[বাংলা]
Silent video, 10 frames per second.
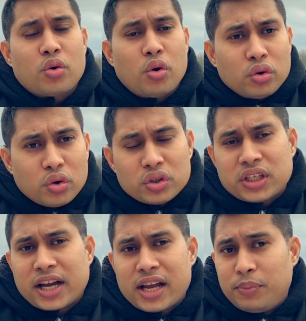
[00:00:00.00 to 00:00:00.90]
কোন কোন
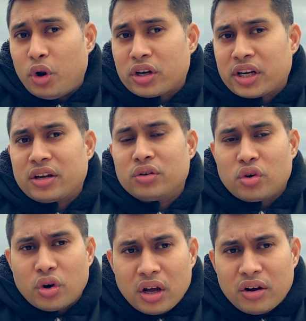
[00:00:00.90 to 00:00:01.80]
শাখায় ব্লকড অ্যাকাউন্ট
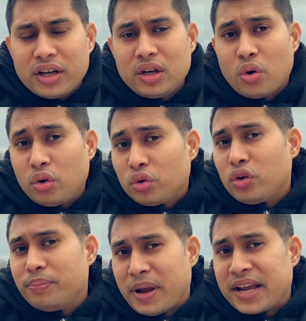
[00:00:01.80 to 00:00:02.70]
খোলা হয় কোন
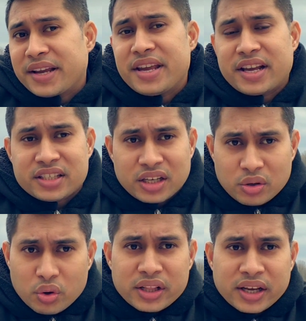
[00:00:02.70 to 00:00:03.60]
কোন ব্যাংকে এই কাজটা
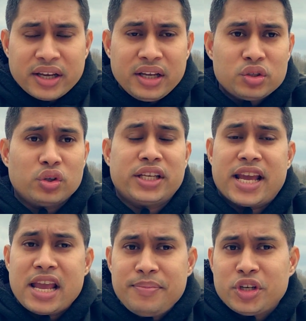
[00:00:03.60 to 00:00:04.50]
করে থাকে যদি
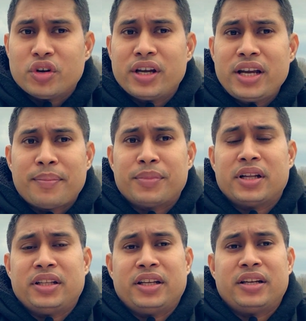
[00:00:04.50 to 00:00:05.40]
এই বিষয়ে
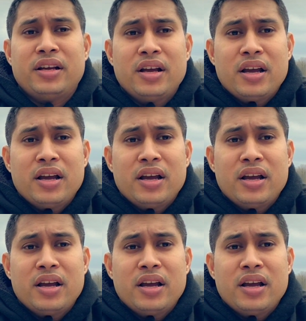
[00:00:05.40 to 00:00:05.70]
আপনাদের